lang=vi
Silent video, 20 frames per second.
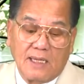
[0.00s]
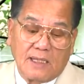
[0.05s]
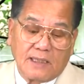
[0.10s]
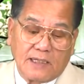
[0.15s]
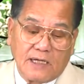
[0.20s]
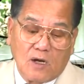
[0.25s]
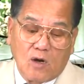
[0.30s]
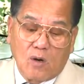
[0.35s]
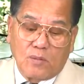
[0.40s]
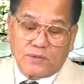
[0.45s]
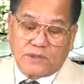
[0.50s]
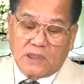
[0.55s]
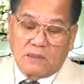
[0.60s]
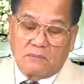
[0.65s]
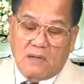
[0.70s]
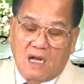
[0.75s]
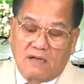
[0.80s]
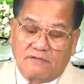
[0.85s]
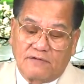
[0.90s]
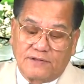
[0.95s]
Đến hôm thứ
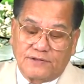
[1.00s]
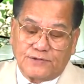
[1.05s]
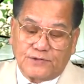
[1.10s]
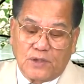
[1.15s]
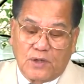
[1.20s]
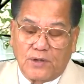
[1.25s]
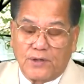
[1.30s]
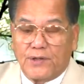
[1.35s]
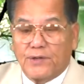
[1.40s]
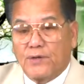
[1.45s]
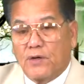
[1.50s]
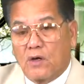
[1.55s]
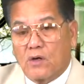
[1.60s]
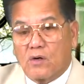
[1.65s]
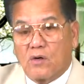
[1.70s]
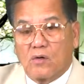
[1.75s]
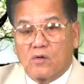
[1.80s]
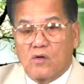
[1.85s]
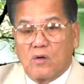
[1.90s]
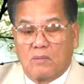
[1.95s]
bảy vừa rồi nó
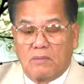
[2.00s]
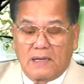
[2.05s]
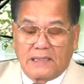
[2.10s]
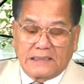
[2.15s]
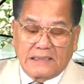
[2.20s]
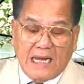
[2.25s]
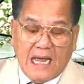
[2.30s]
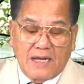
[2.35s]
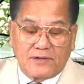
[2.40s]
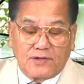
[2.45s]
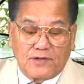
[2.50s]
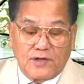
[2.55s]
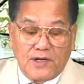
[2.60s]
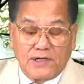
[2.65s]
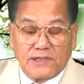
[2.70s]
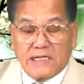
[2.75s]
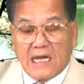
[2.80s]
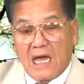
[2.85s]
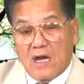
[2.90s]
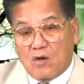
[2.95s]
có cô bạn gái nó
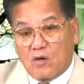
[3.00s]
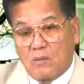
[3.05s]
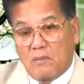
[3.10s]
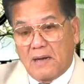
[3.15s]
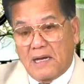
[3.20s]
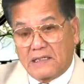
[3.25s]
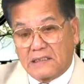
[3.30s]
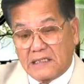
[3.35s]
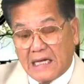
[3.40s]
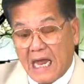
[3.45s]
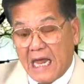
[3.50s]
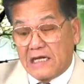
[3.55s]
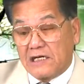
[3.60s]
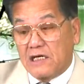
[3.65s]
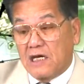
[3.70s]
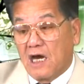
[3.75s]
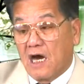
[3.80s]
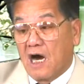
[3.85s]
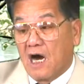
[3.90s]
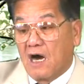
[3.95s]
đến nhà cô bạn gái
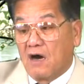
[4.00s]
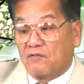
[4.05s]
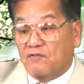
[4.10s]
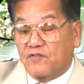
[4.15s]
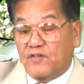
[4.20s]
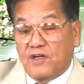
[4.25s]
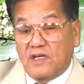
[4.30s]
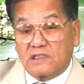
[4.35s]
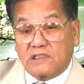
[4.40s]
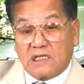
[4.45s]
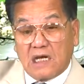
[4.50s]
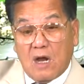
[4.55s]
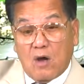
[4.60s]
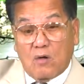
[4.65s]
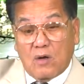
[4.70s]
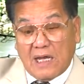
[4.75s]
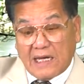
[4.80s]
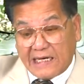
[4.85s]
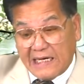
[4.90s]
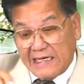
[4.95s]
ở phía sau
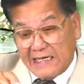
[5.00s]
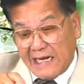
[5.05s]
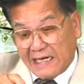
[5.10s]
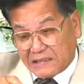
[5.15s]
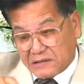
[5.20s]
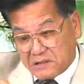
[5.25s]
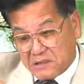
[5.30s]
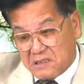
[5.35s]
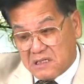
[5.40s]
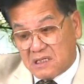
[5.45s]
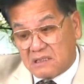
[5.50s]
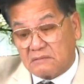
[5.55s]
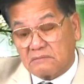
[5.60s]
là cái lạch nước.